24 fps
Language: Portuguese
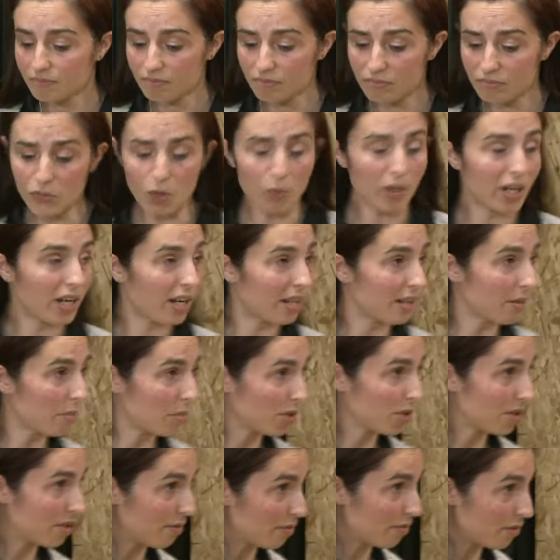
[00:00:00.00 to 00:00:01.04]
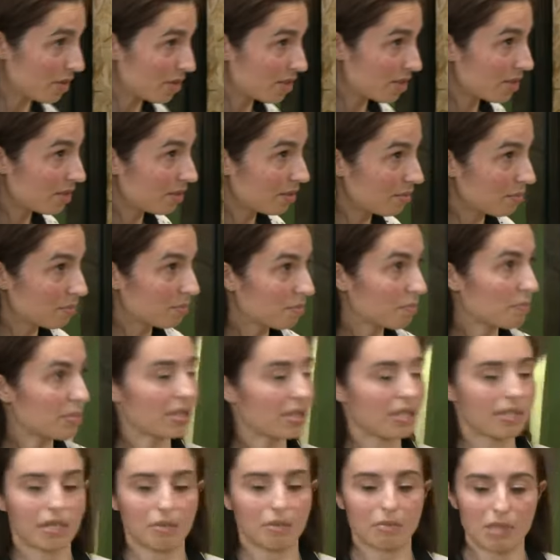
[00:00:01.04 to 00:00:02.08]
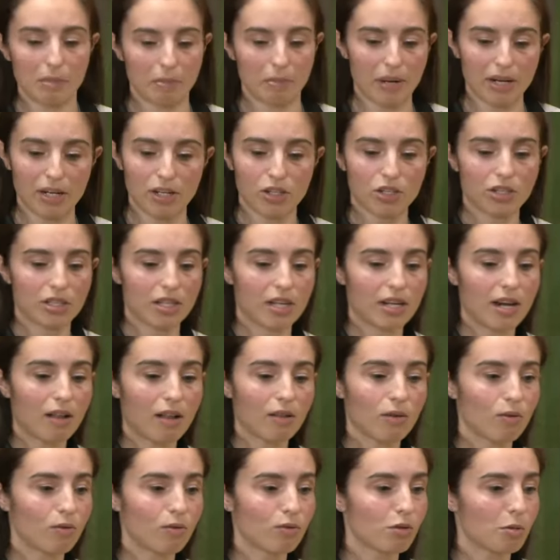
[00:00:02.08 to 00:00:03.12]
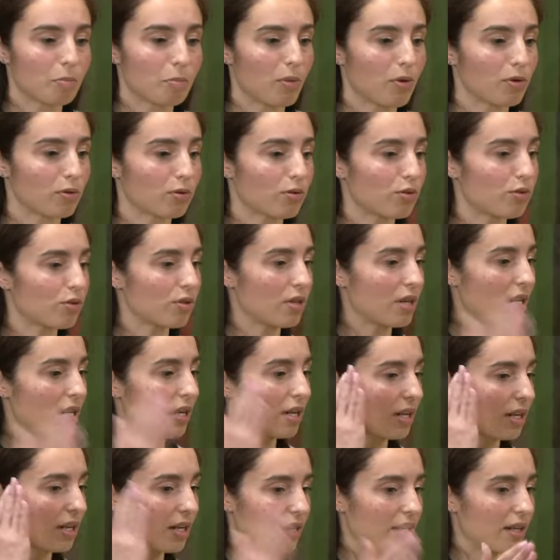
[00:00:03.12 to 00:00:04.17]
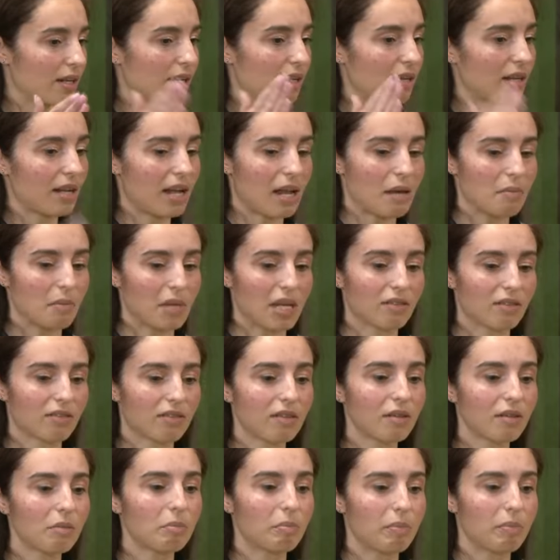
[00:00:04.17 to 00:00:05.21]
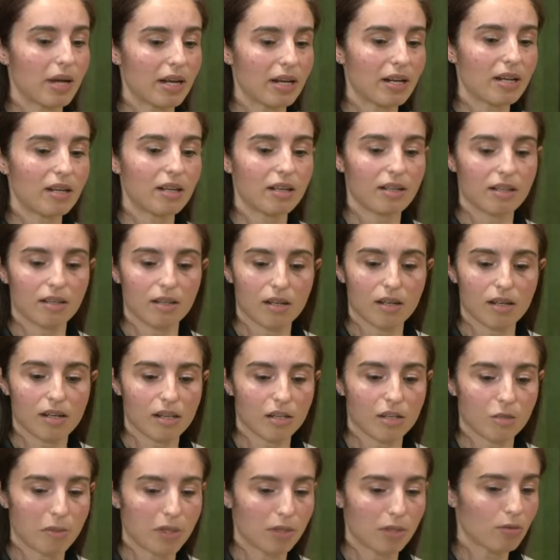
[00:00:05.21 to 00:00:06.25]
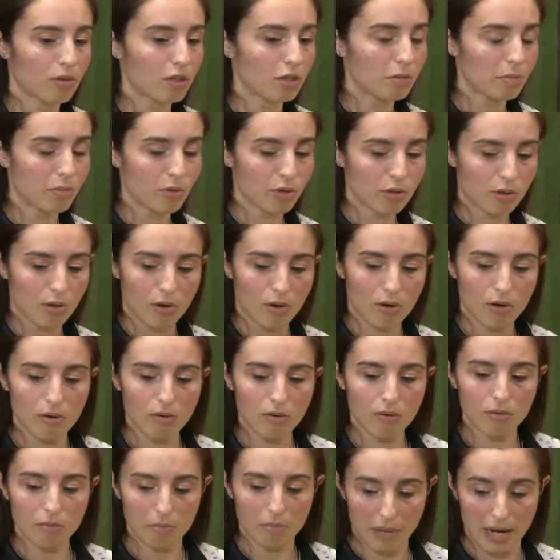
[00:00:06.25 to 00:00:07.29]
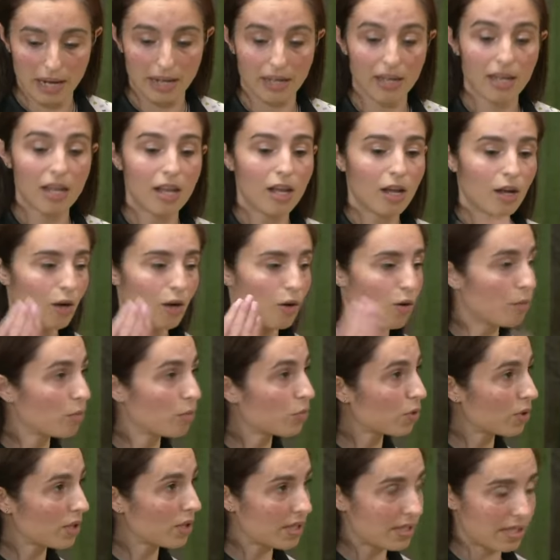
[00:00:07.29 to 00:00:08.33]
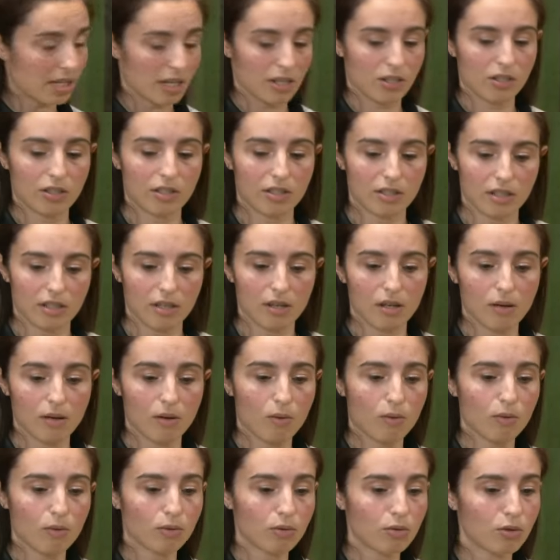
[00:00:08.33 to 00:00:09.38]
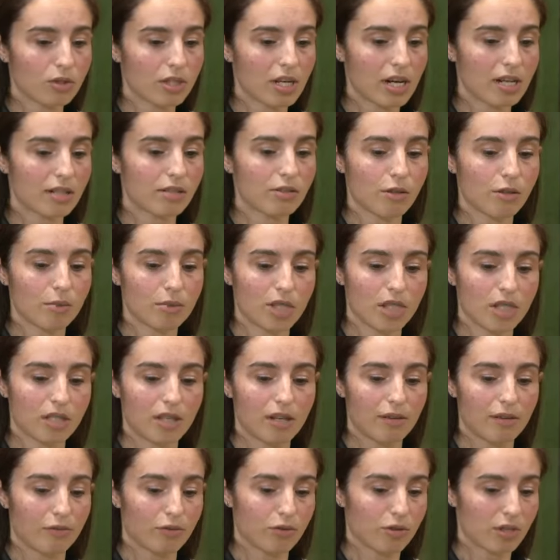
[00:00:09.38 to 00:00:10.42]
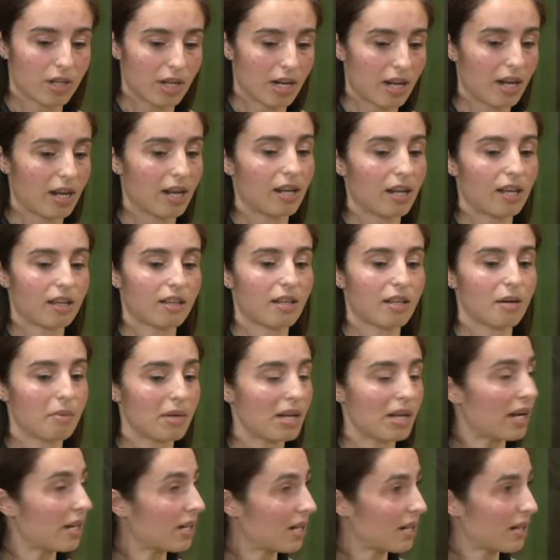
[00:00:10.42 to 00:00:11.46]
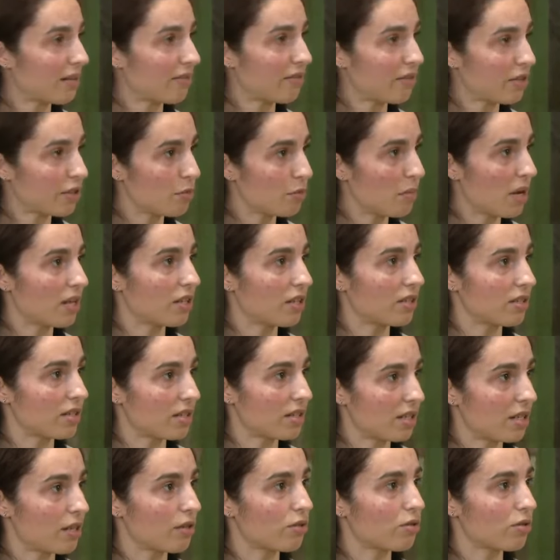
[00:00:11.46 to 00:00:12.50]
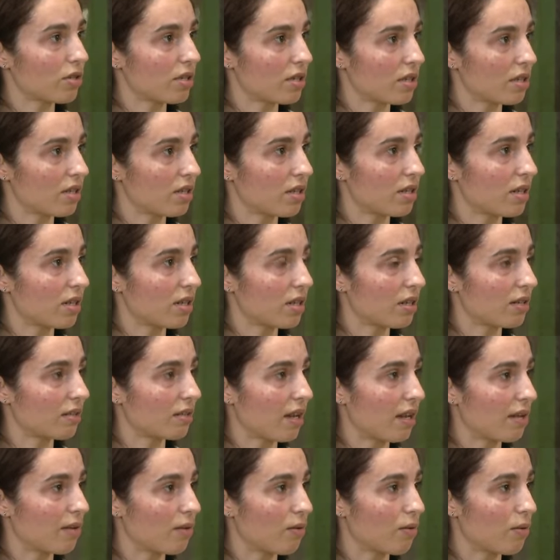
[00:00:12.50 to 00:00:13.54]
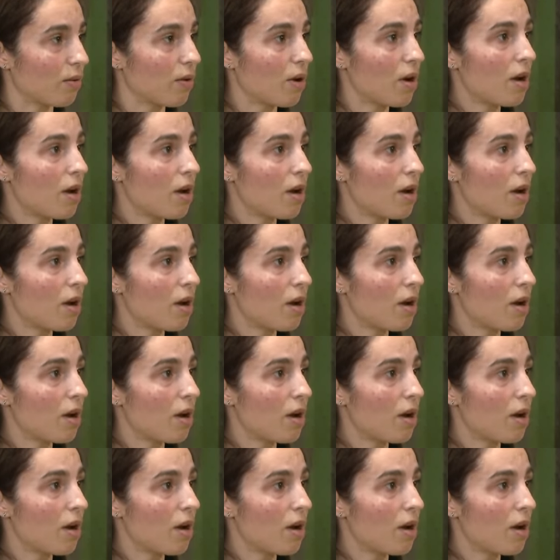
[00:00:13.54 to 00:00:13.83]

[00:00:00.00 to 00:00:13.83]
Não é nada muito difícil, precisamos apenas ter alguns pontos eh, em mente para eh, que as pinturas depois corram bem. Como tu disseste, eh, um dos grandes objetivos é trabalhar cada vez mais artigos uhum. que, que tenham